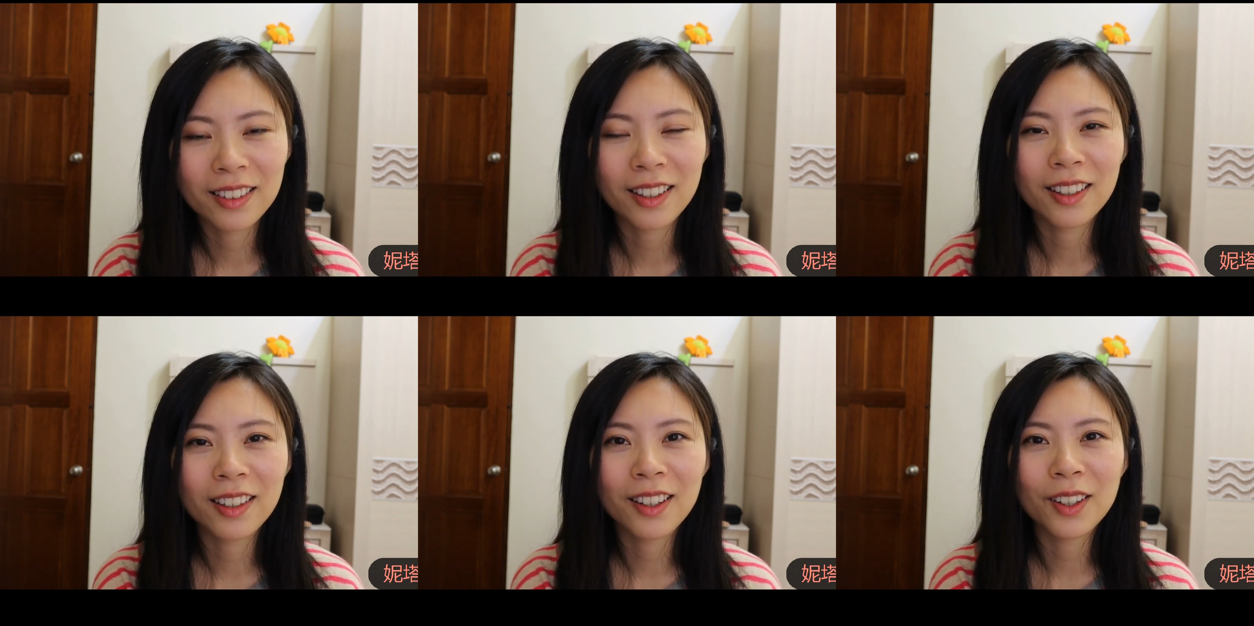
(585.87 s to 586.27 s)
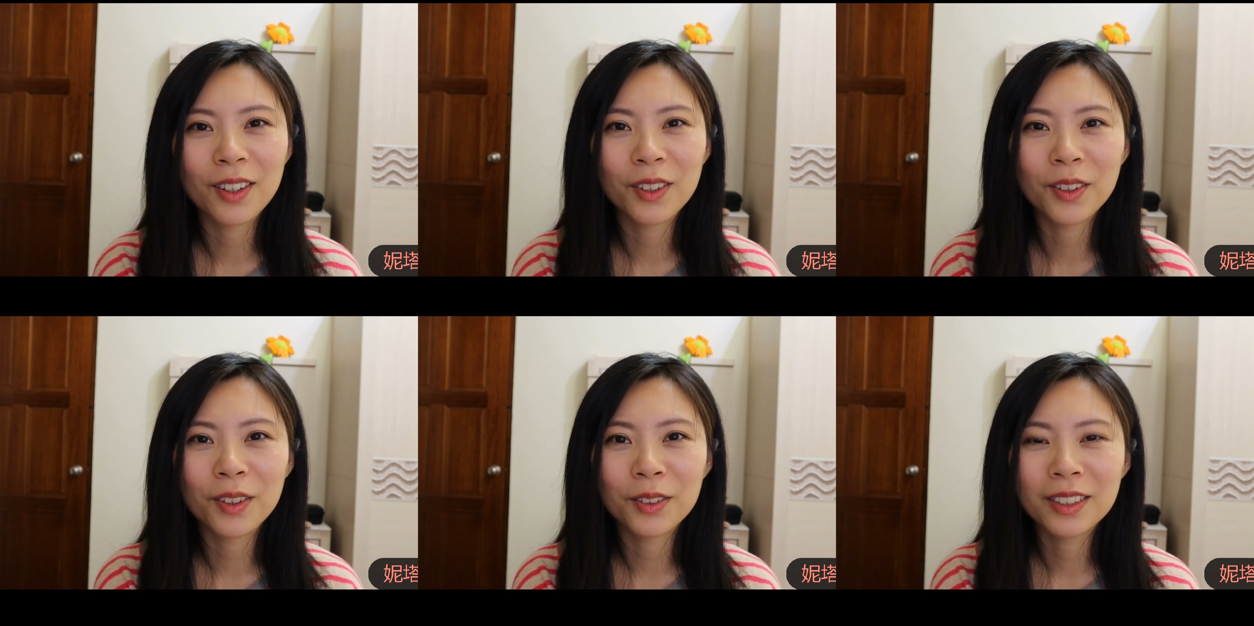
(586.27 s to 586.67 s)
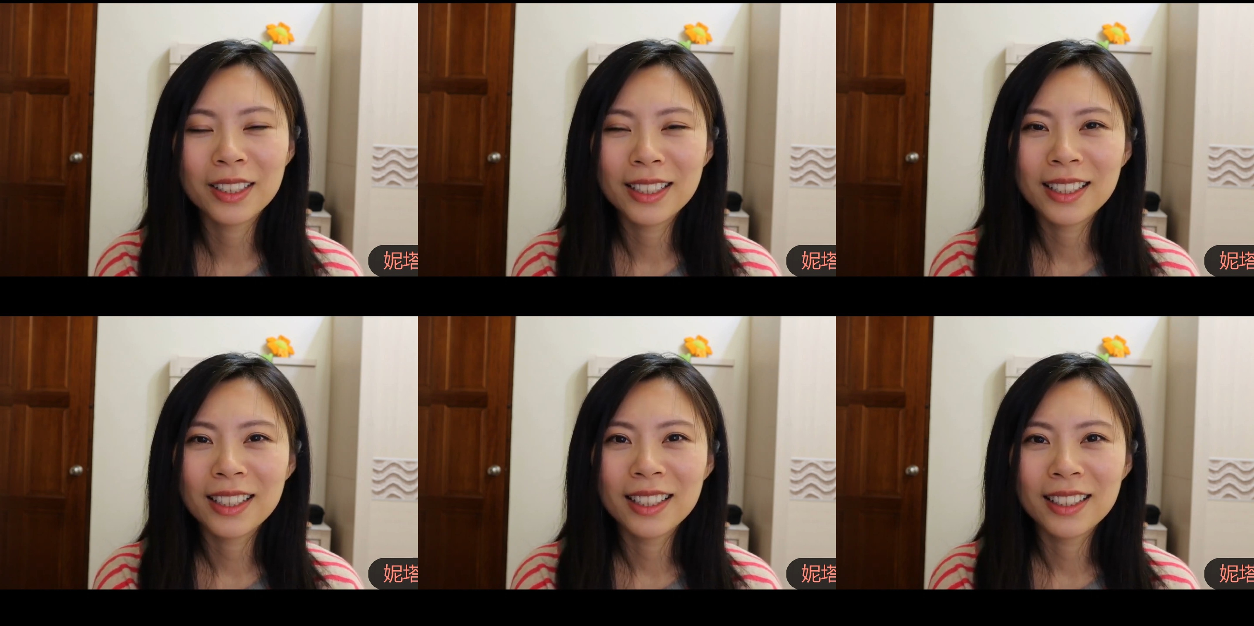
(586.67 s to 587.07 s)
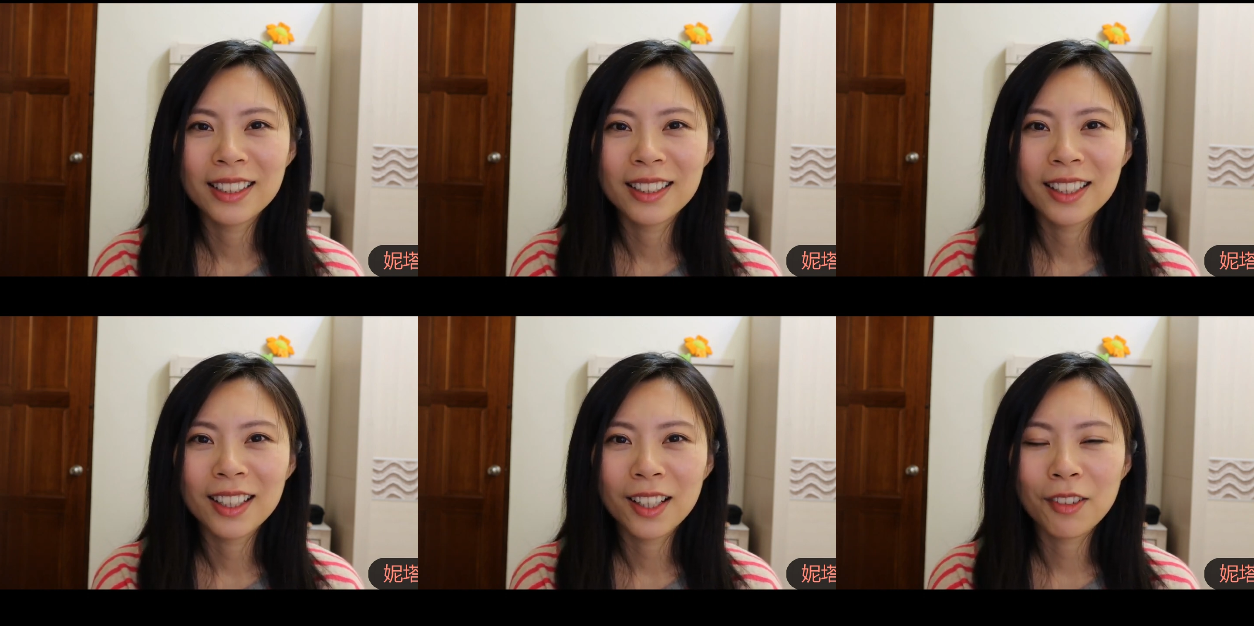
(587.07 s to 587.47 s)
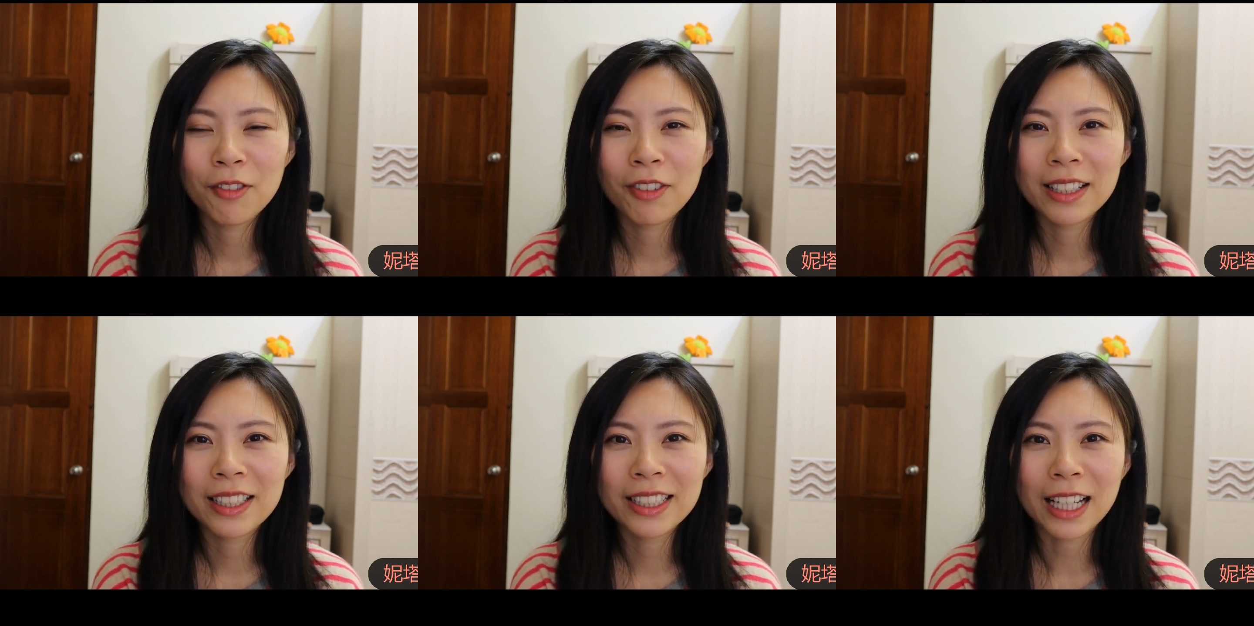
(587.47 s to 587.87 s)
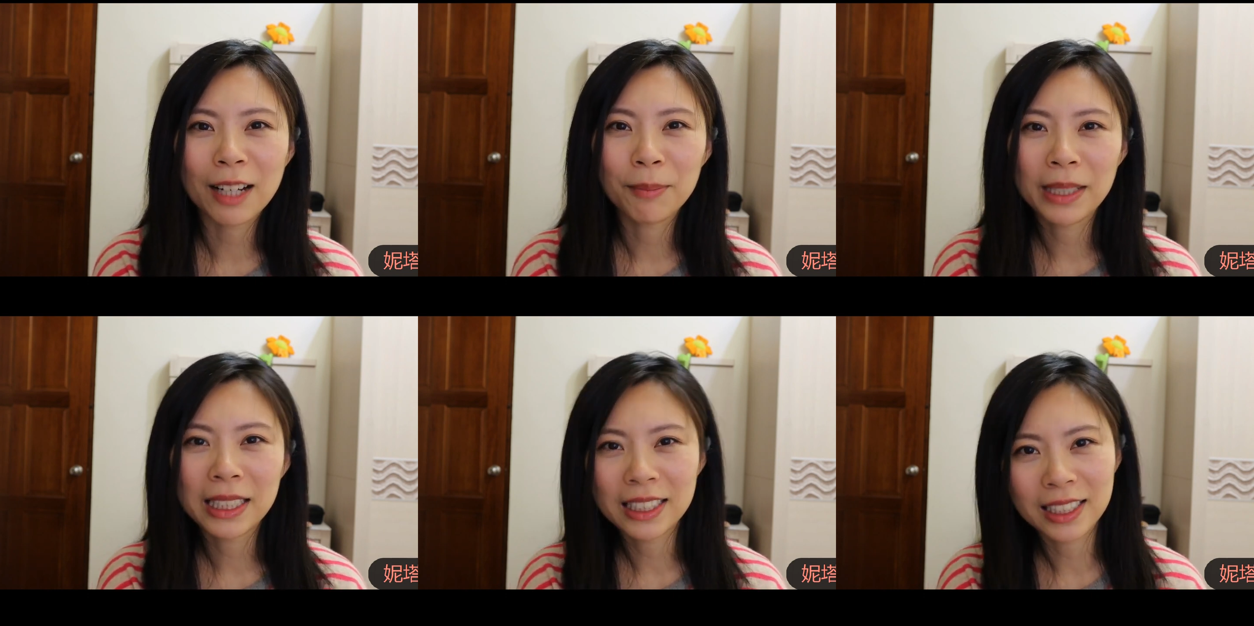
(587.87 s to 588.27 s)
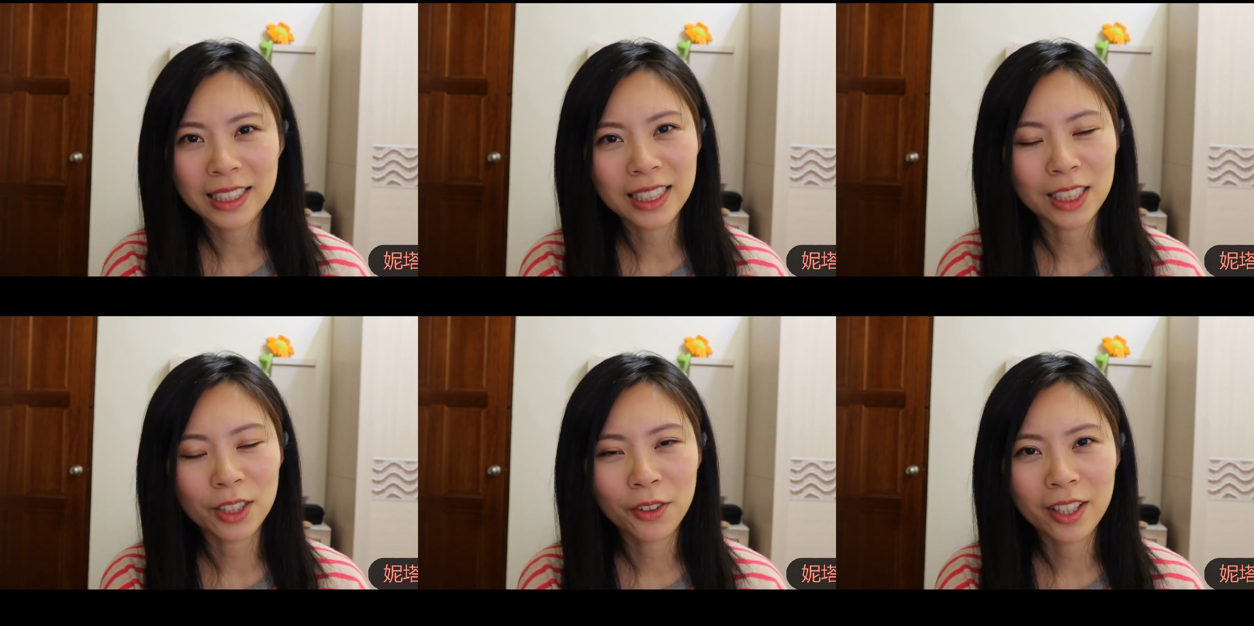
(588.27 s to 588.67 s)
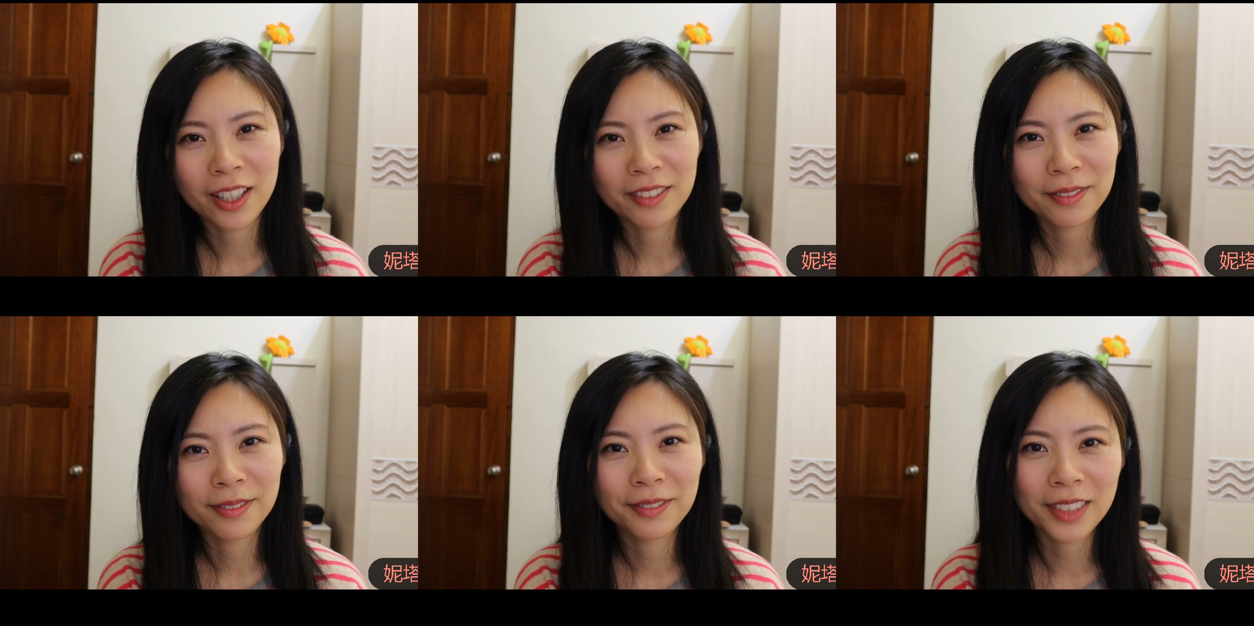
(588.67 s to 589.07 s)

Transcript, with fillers: 然后分享彼此的喜悦。